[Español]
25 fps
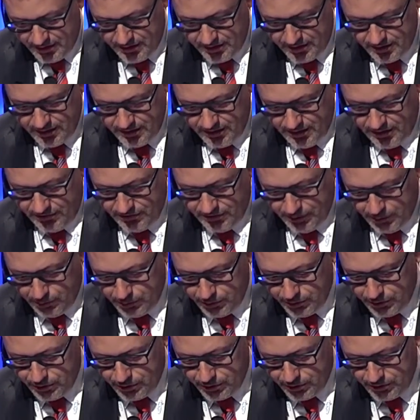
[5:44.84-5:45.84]
El
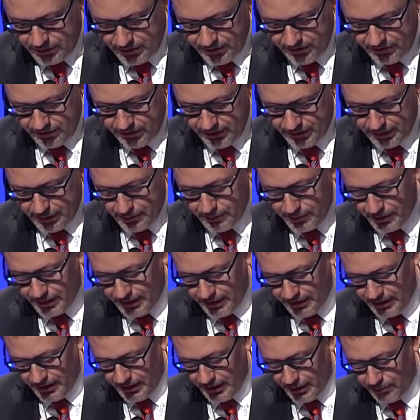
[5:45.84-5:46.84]
segundo es el tema
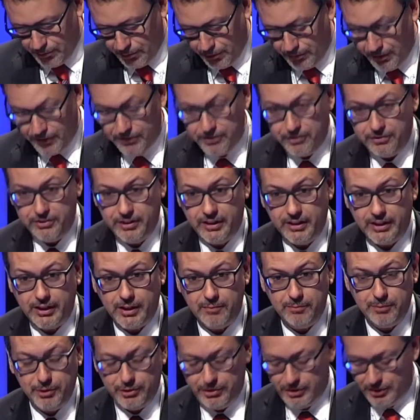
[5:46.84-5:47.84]
de la aprobación del
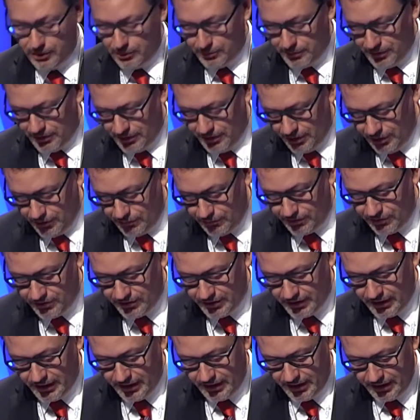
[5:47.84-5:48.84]
cambio de domicilio
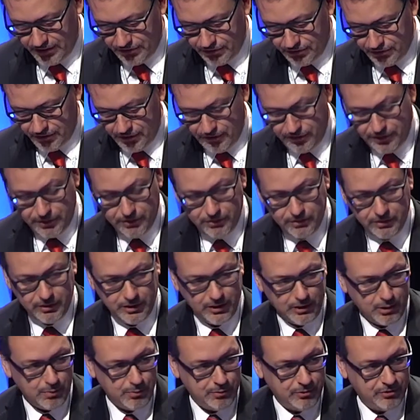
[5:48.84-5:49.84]
fiscal de la asociación, que
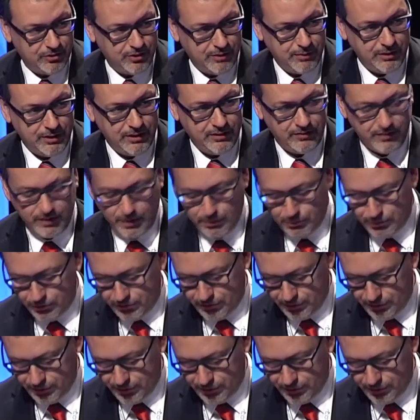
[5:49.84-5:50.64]
como sabéis, algunos de